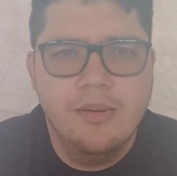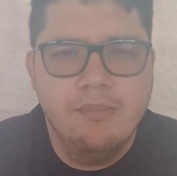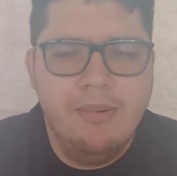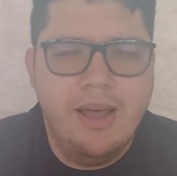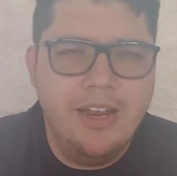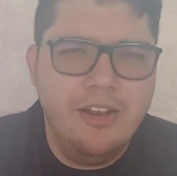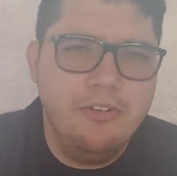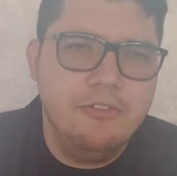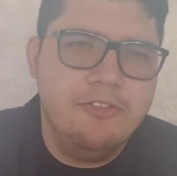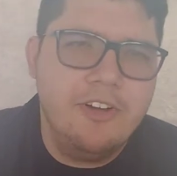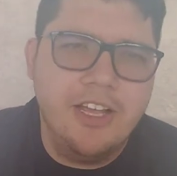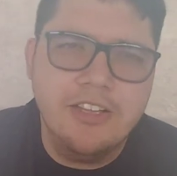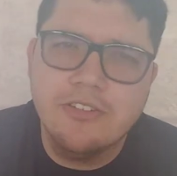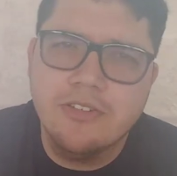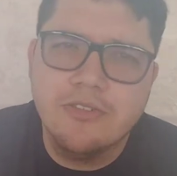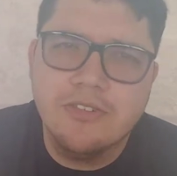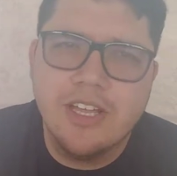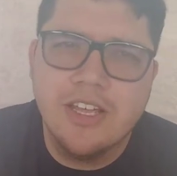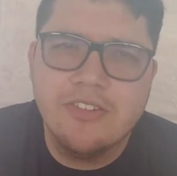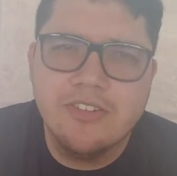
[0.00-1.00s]
mas não
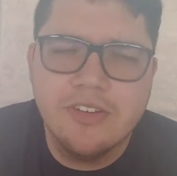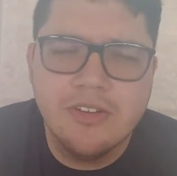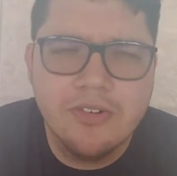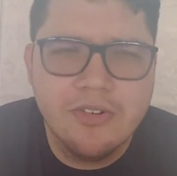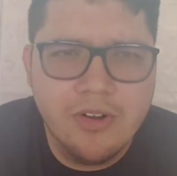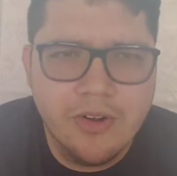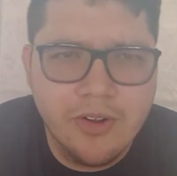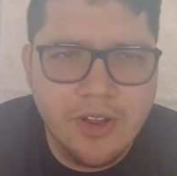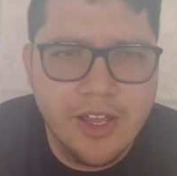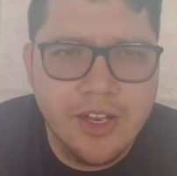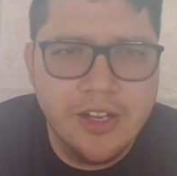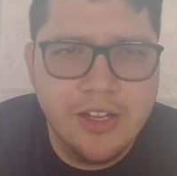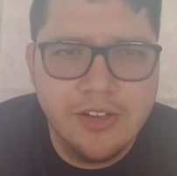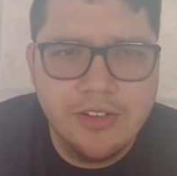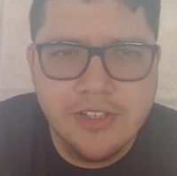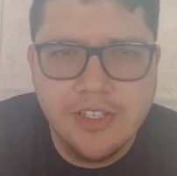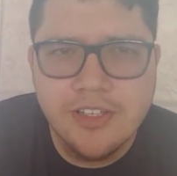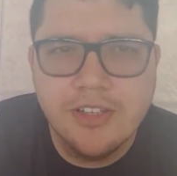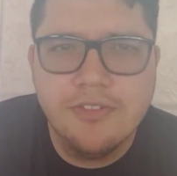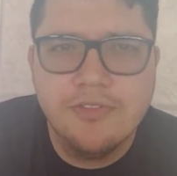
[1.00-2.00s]
façam um desenho qualquer, não.
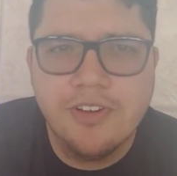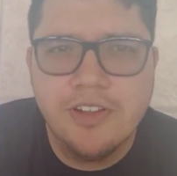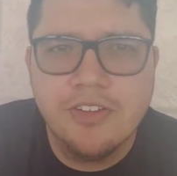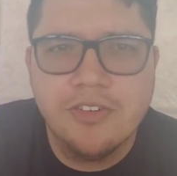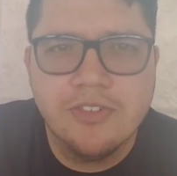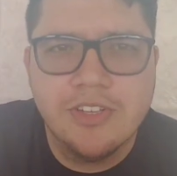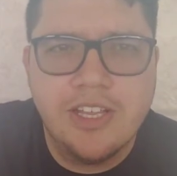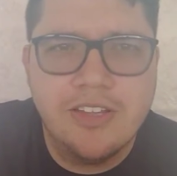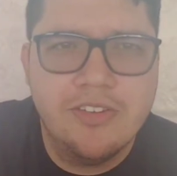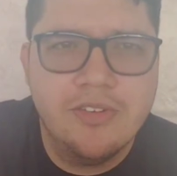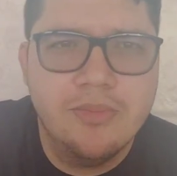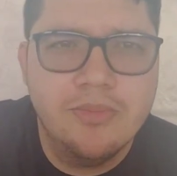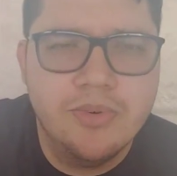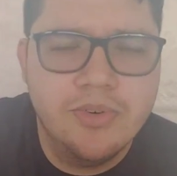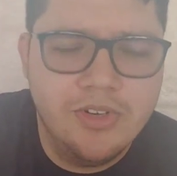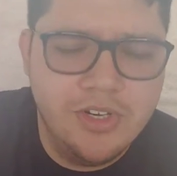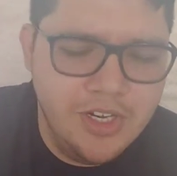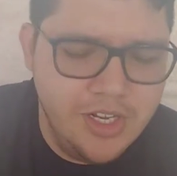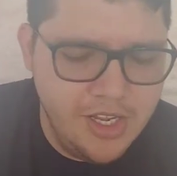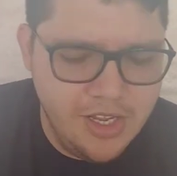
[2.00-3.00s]
Tentem fazer um desenho
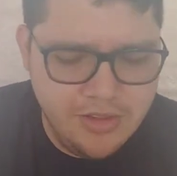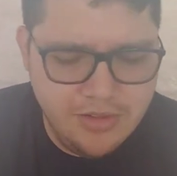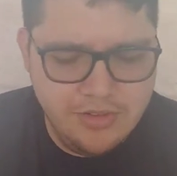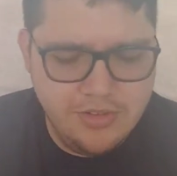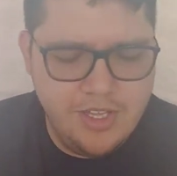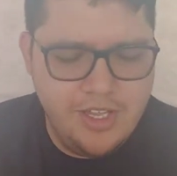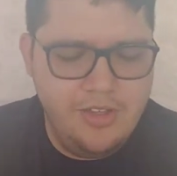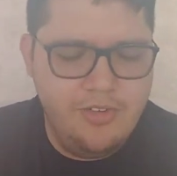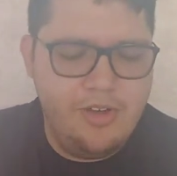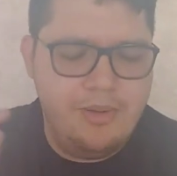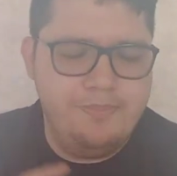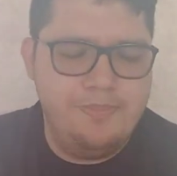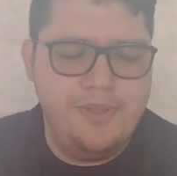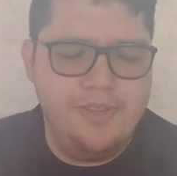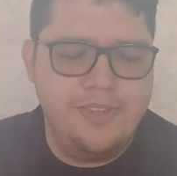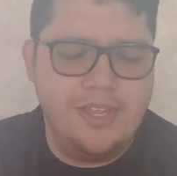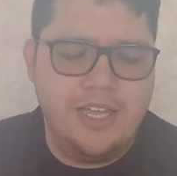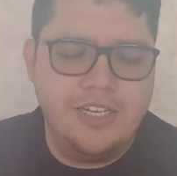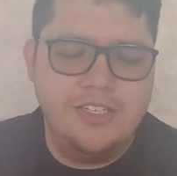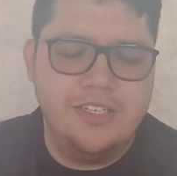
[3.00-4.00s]
bonito, tenham uma
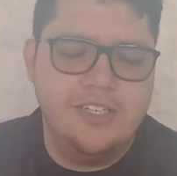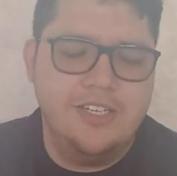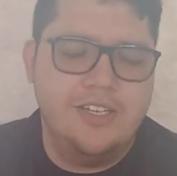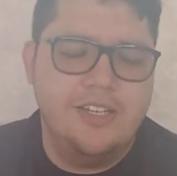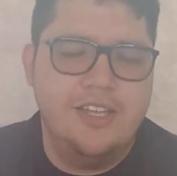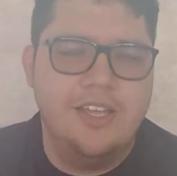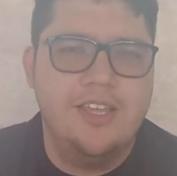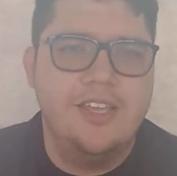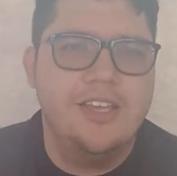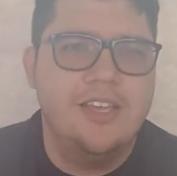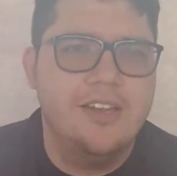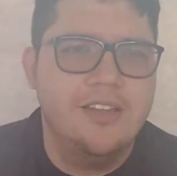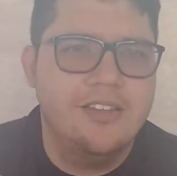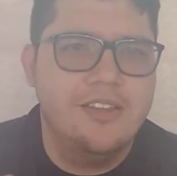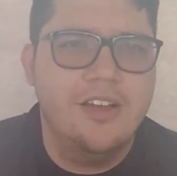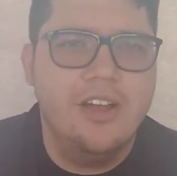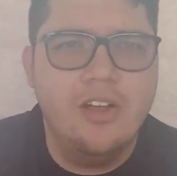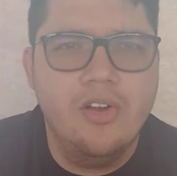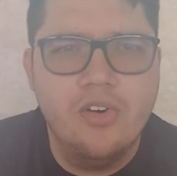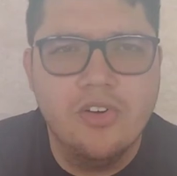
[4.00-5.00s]
pintadinha neles.
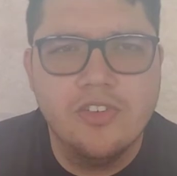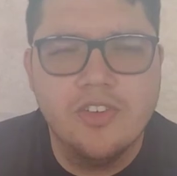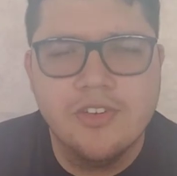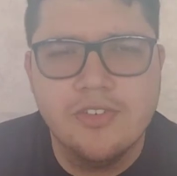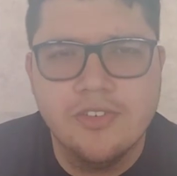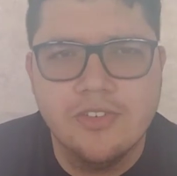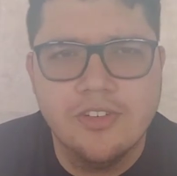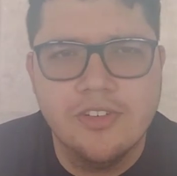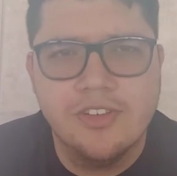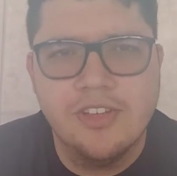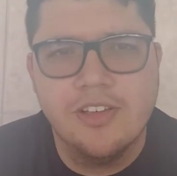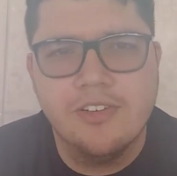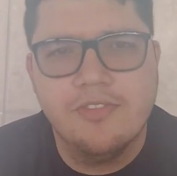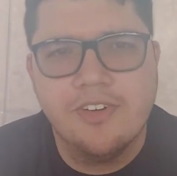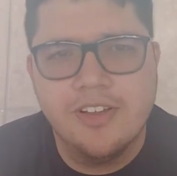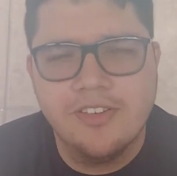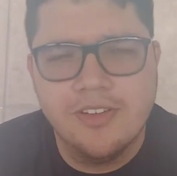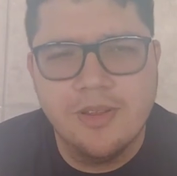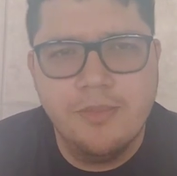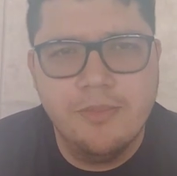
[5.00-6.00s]
É uma coisa que vocês têm que
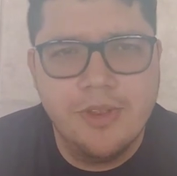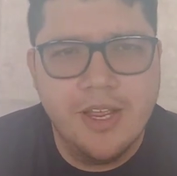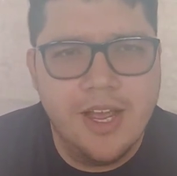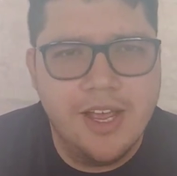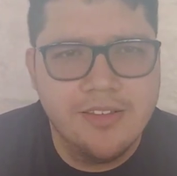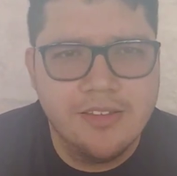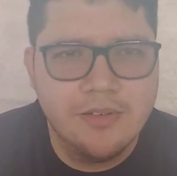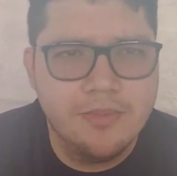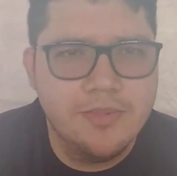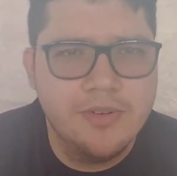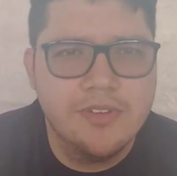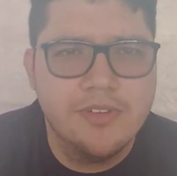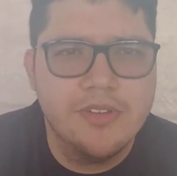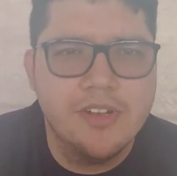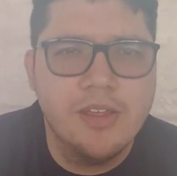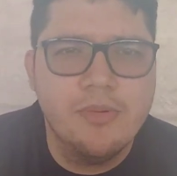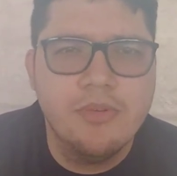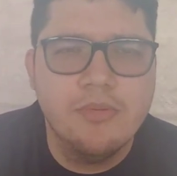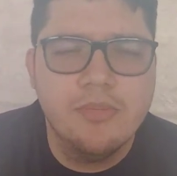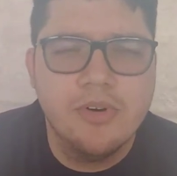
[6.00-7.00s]
fazer em casa, não precisa
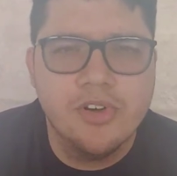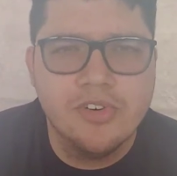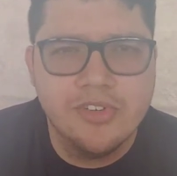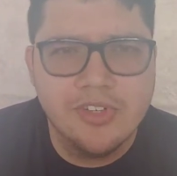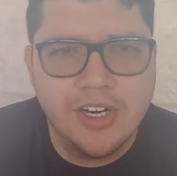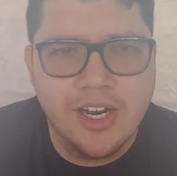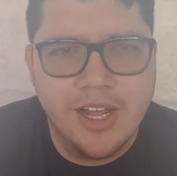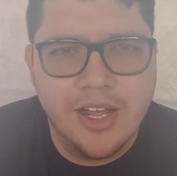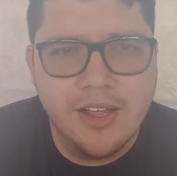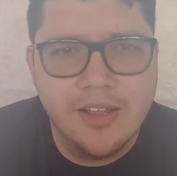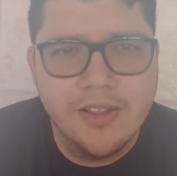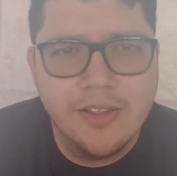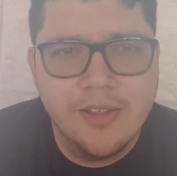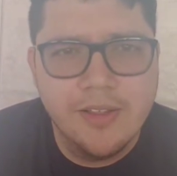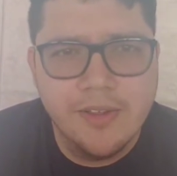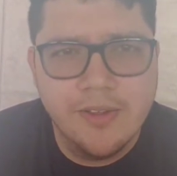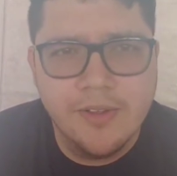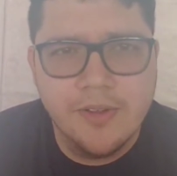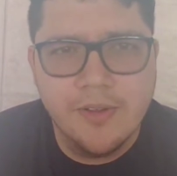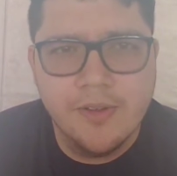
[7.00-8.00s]
nem me mostrar.
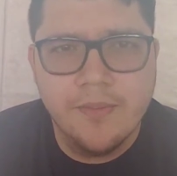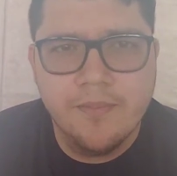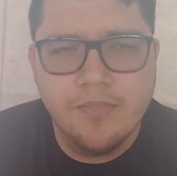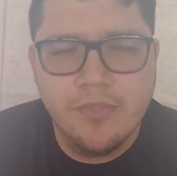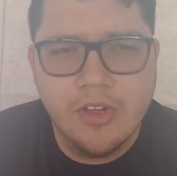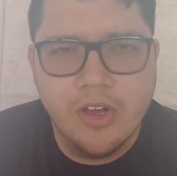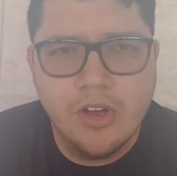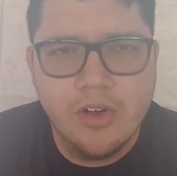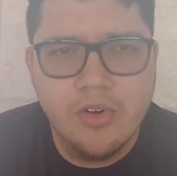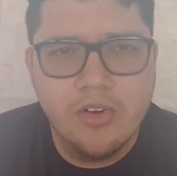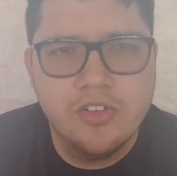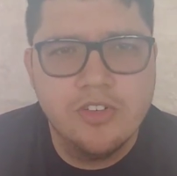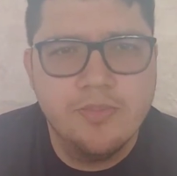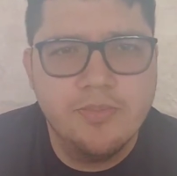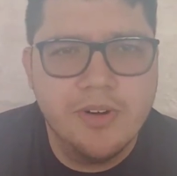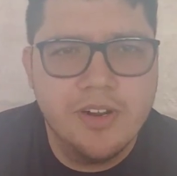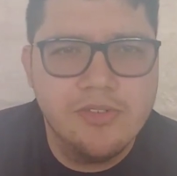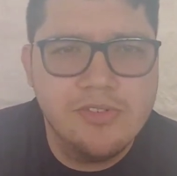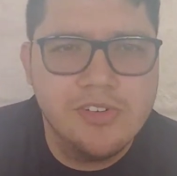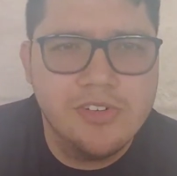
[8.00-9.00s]
É uma coisa
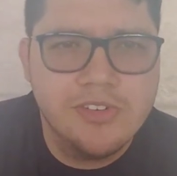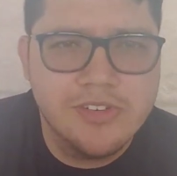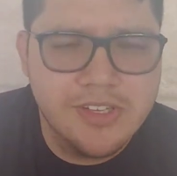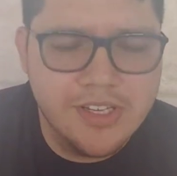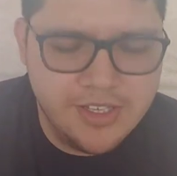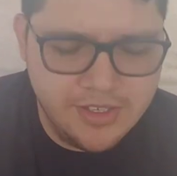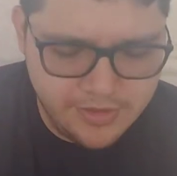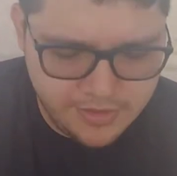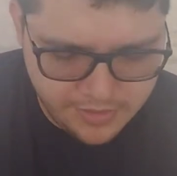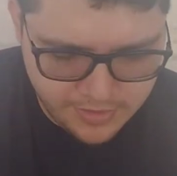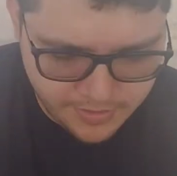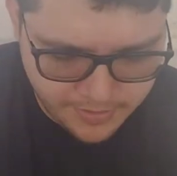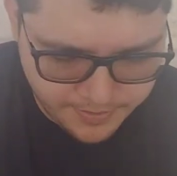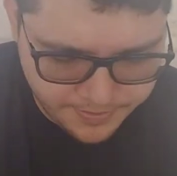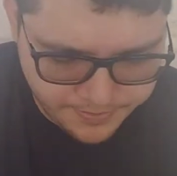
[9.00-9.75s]
para vocês.